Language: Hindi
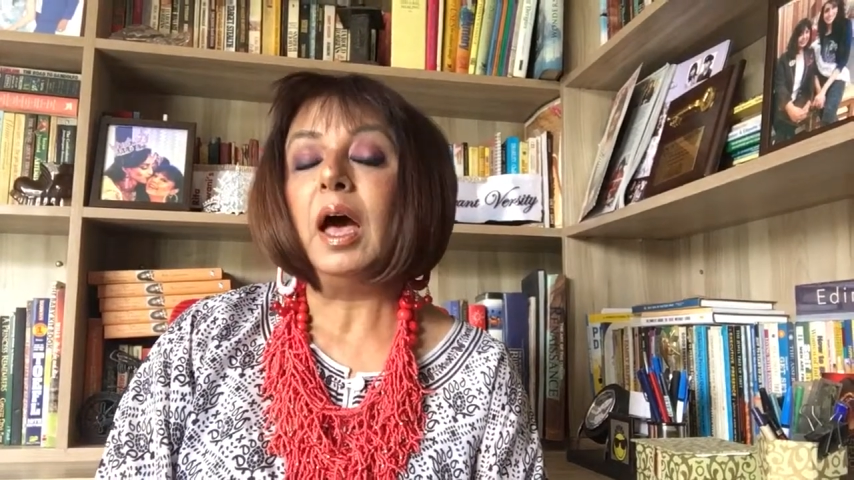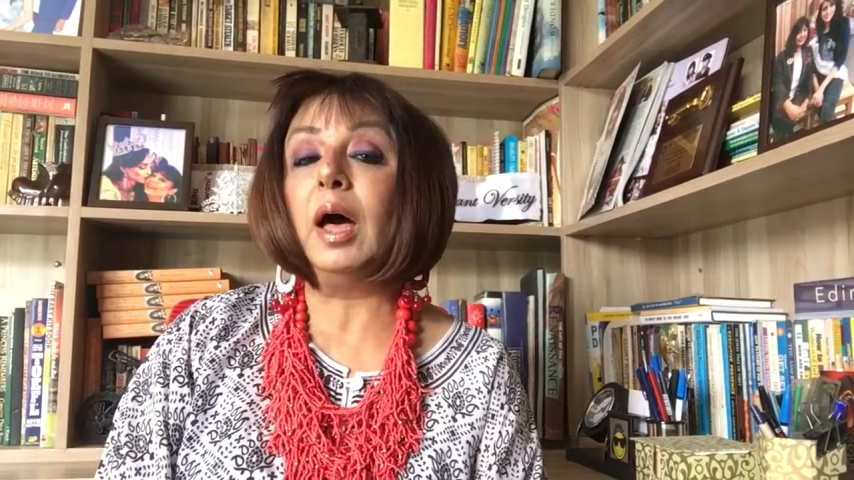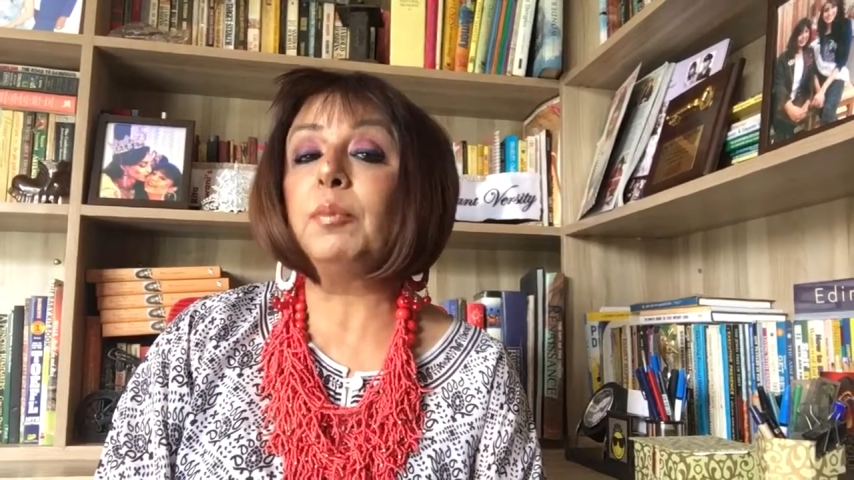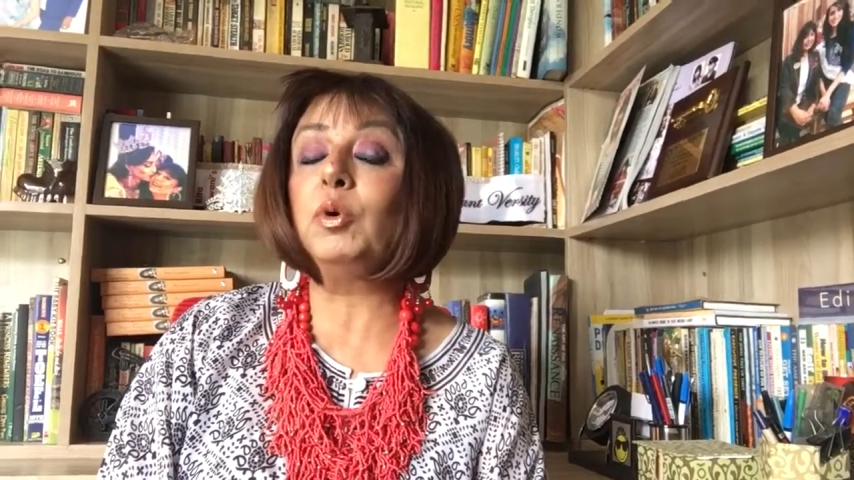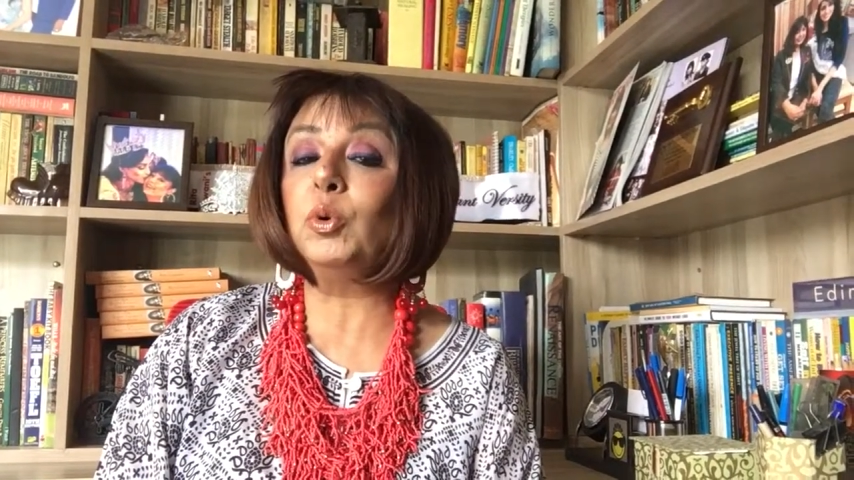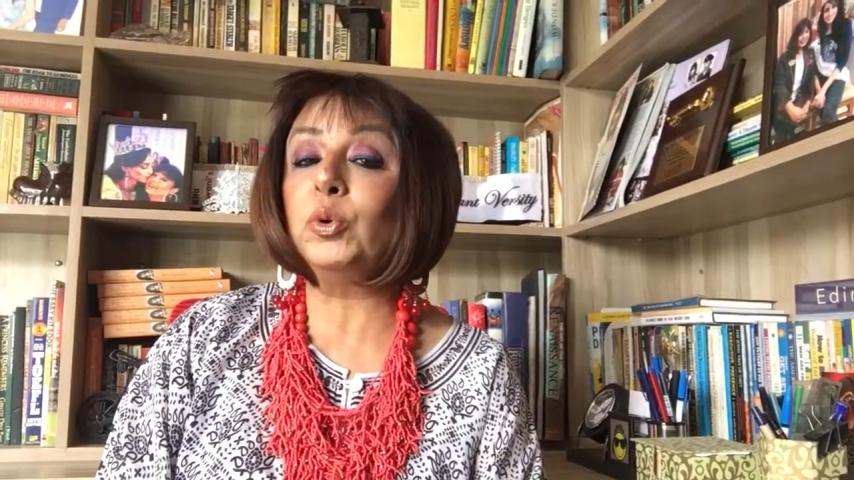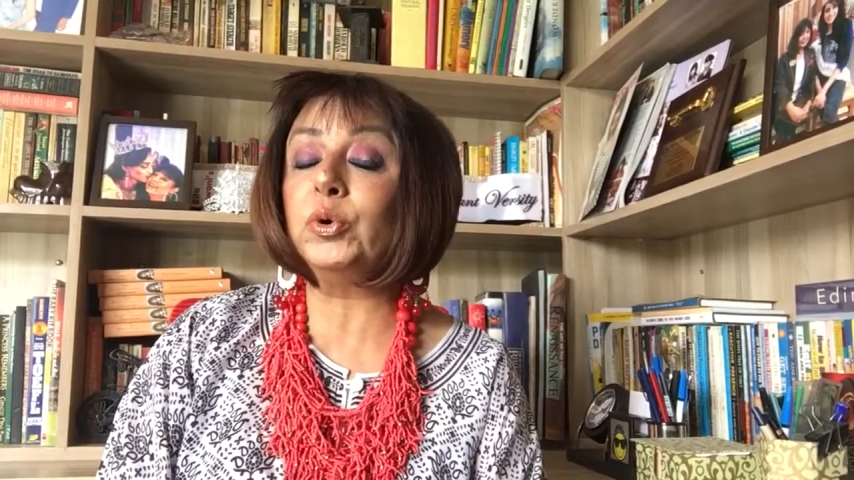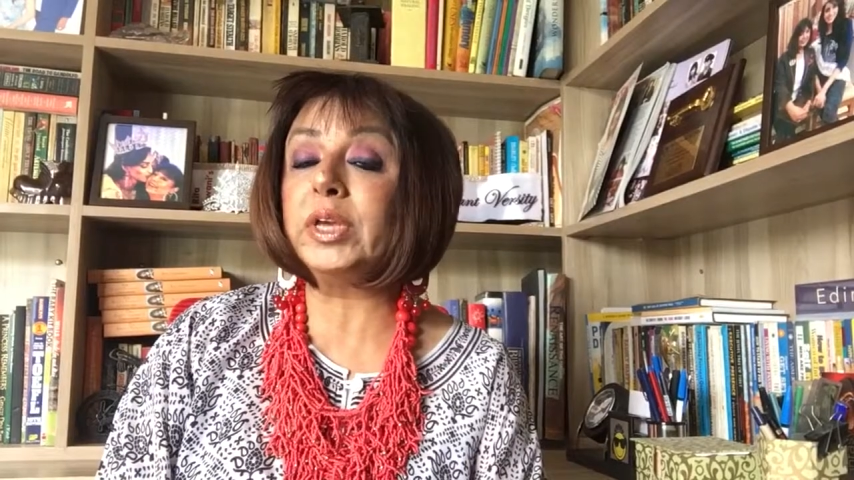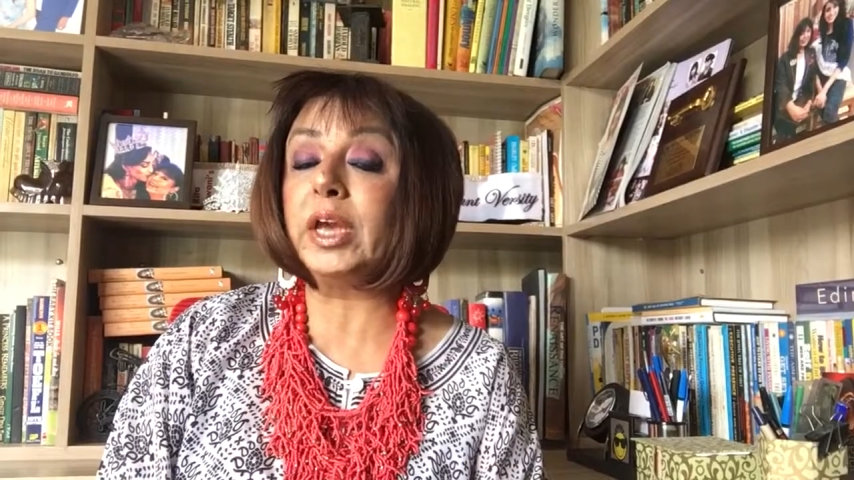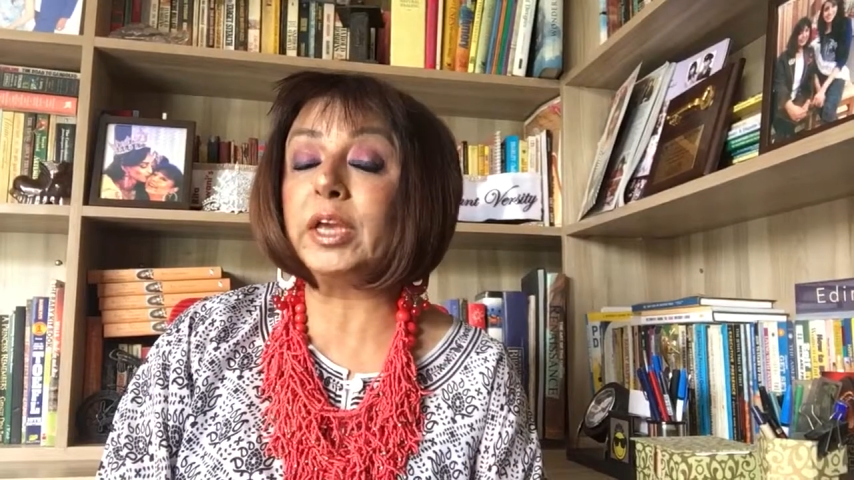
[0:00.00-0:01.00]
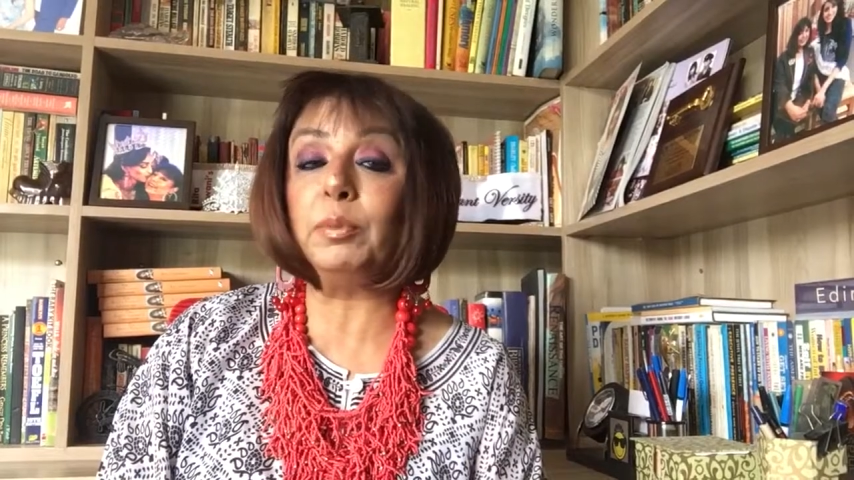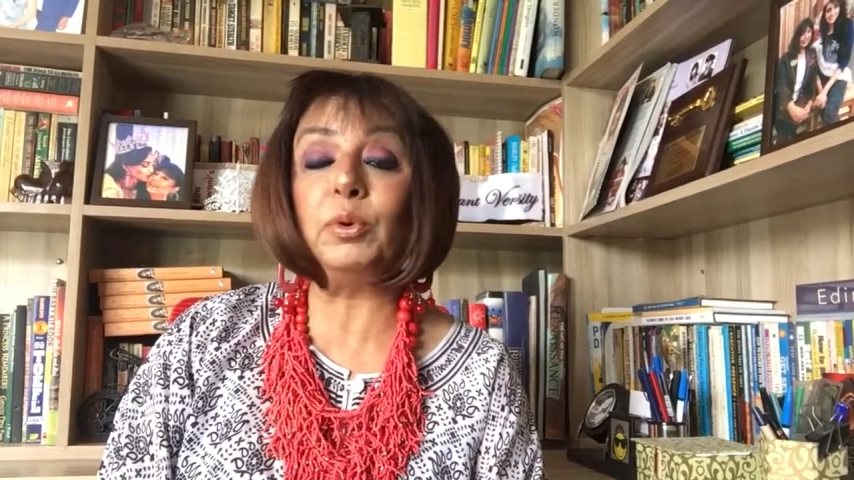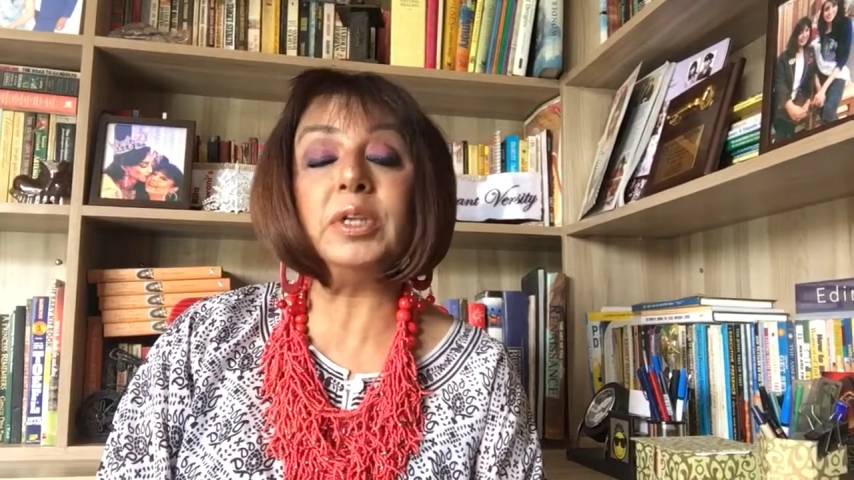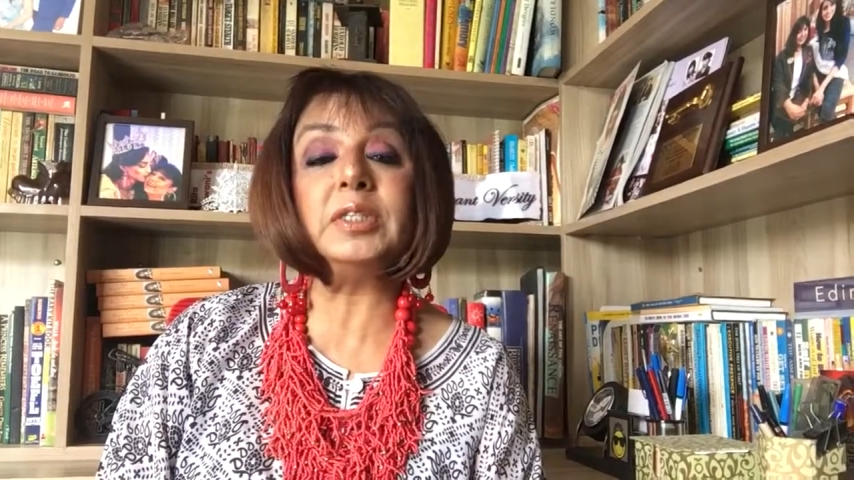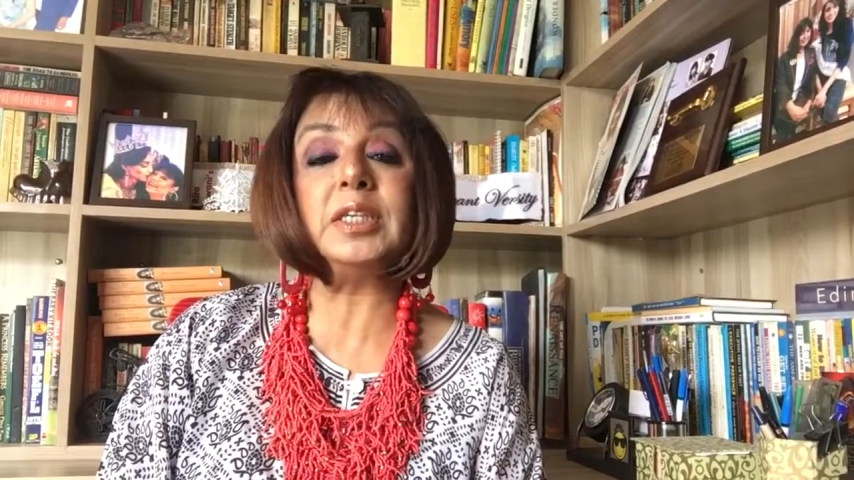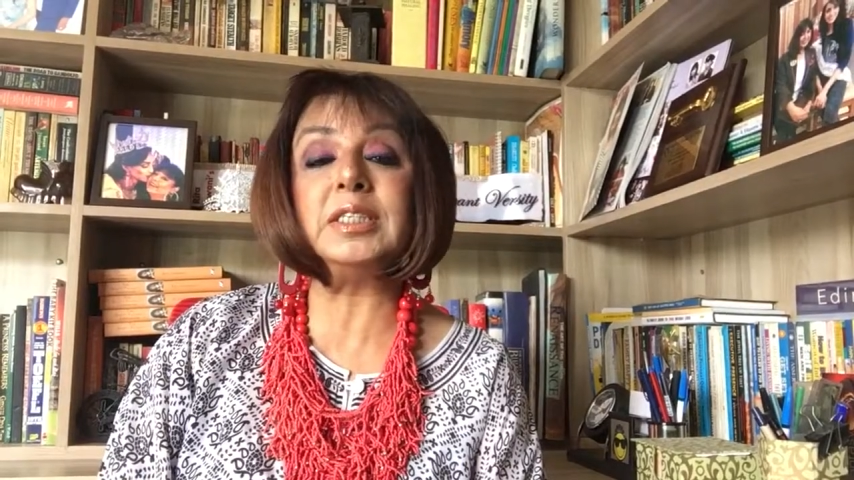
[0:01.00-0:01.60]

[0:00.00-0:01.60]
आपको लोगों के आगे बोलने से